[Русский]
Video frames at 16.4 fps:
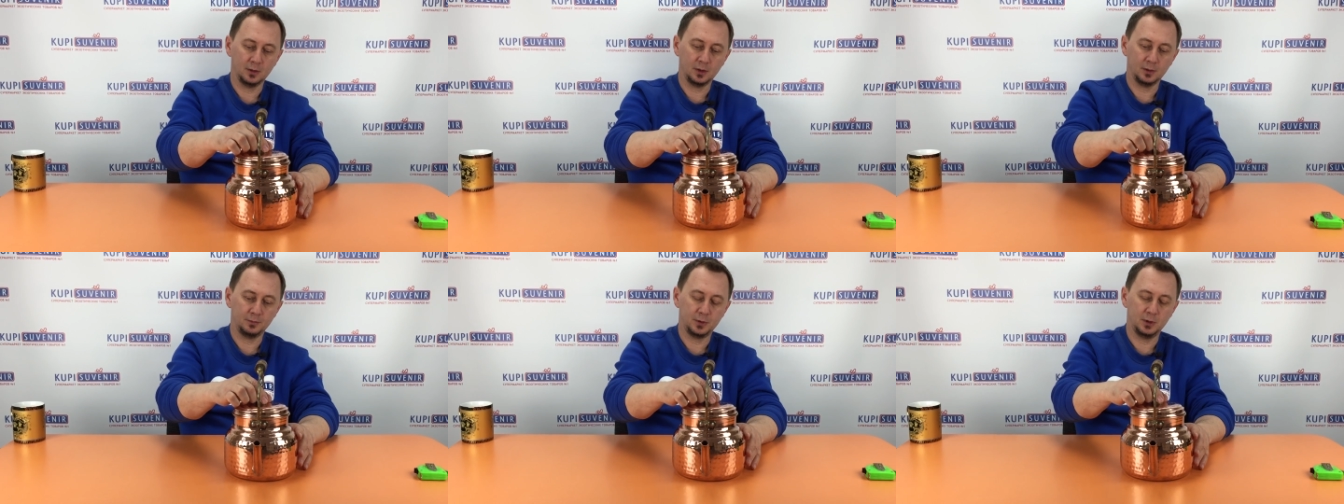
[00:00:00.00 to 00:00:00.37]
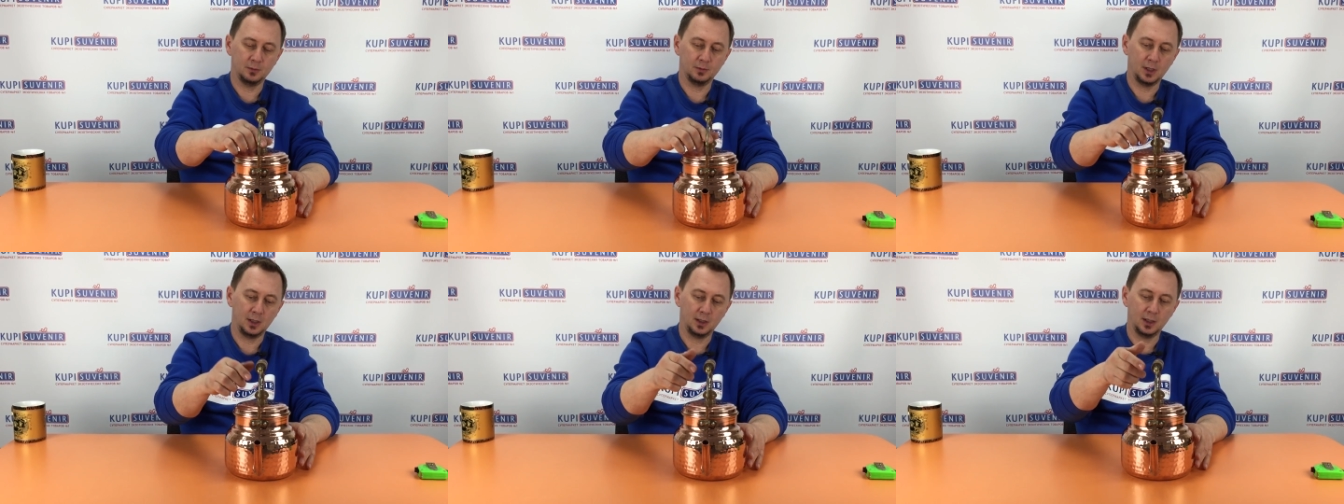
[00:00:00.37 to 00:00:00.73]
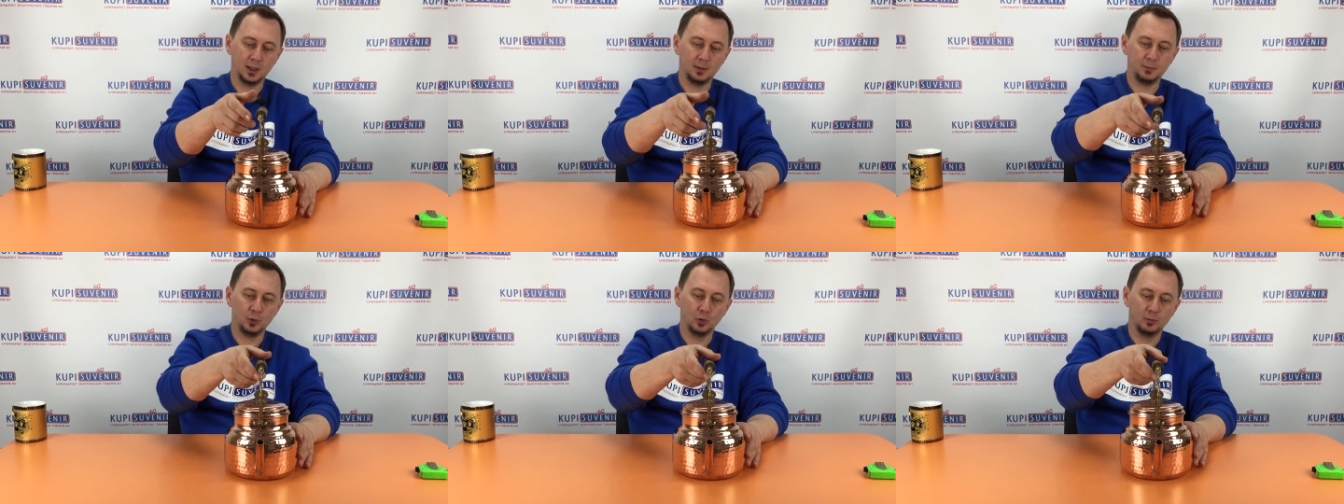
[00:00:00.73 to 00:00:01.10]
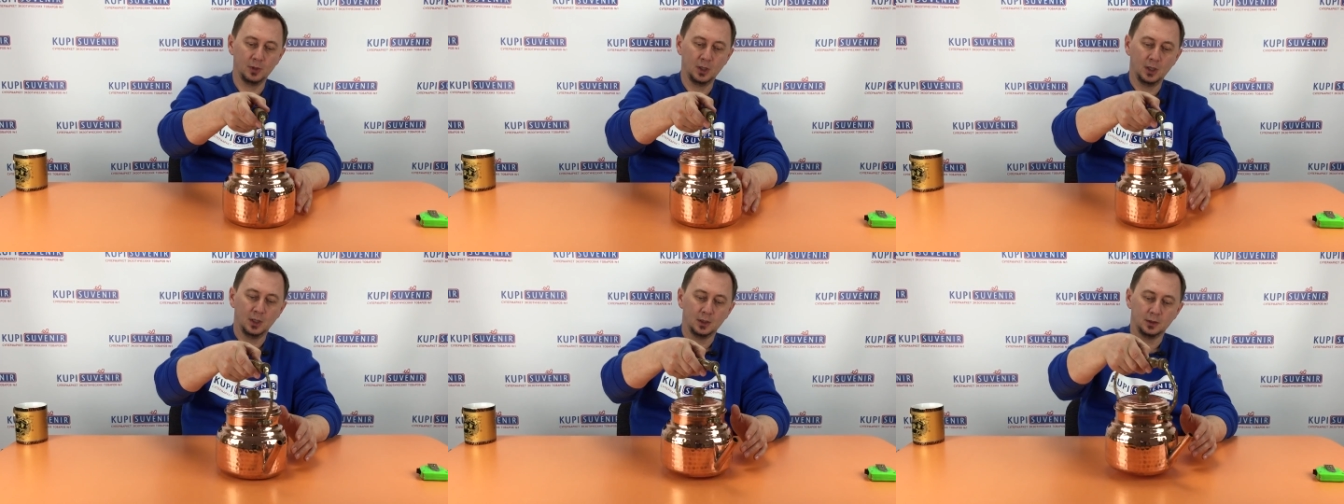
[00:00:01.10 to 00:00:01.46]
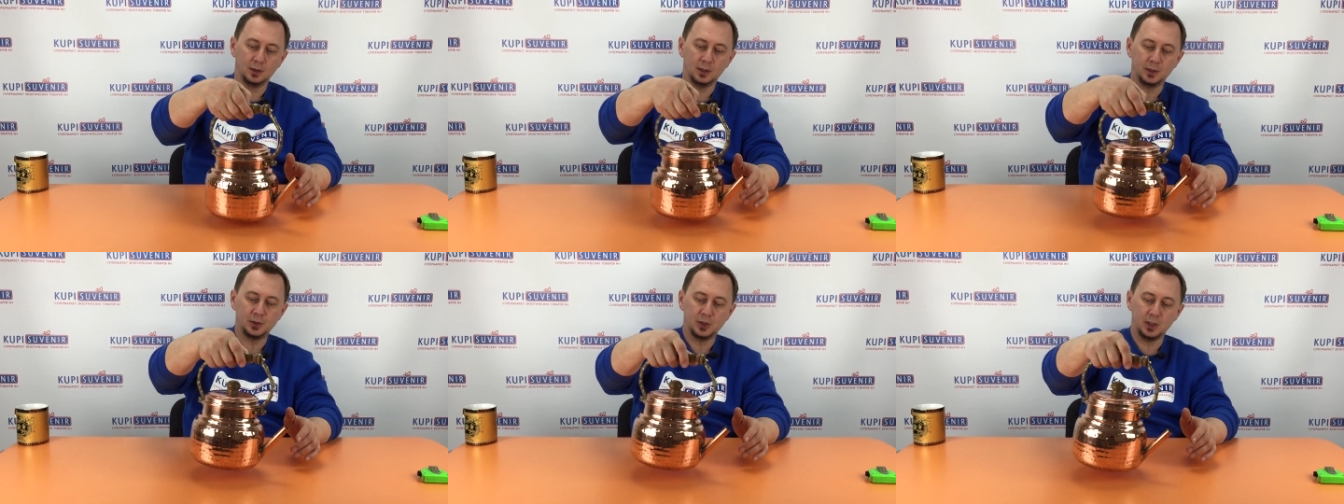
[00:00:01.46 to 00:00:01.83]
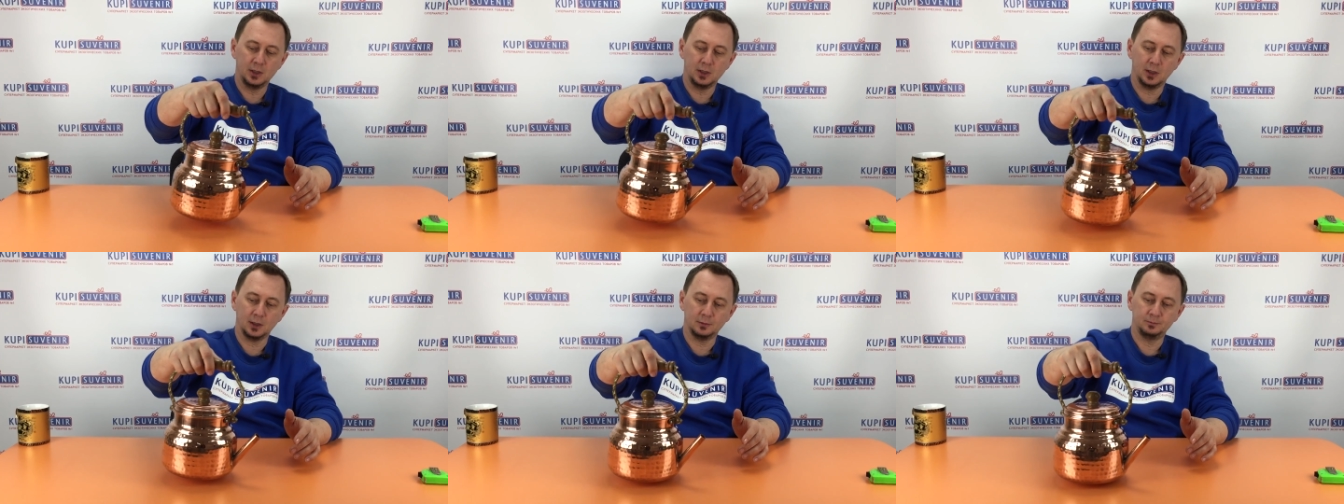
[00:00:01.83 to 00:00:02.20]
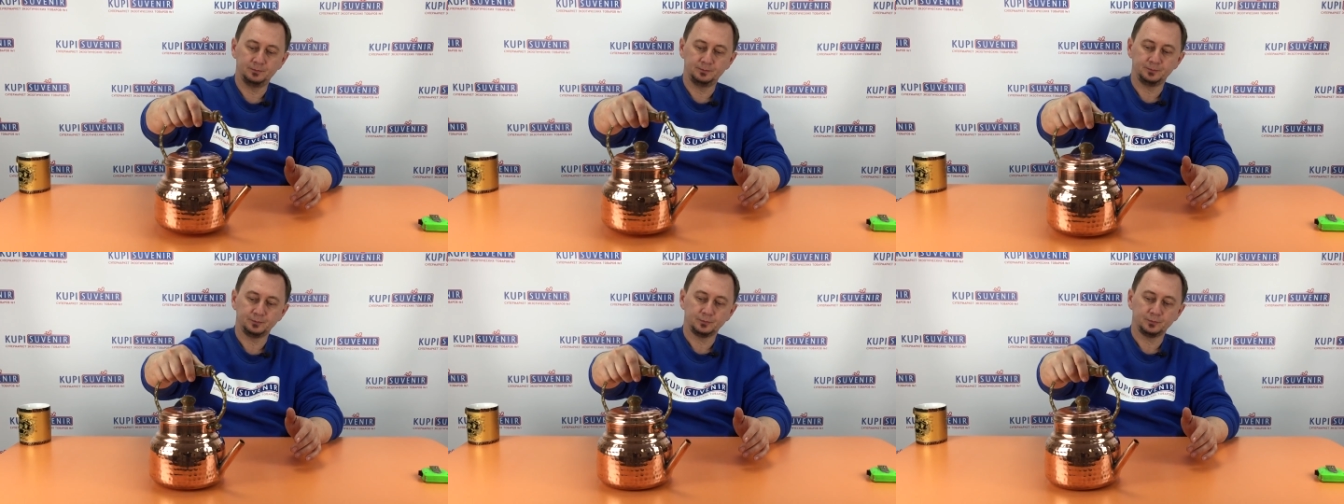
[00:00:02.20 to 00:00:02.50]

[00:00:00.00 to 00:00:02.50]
оптимальный объем для чайника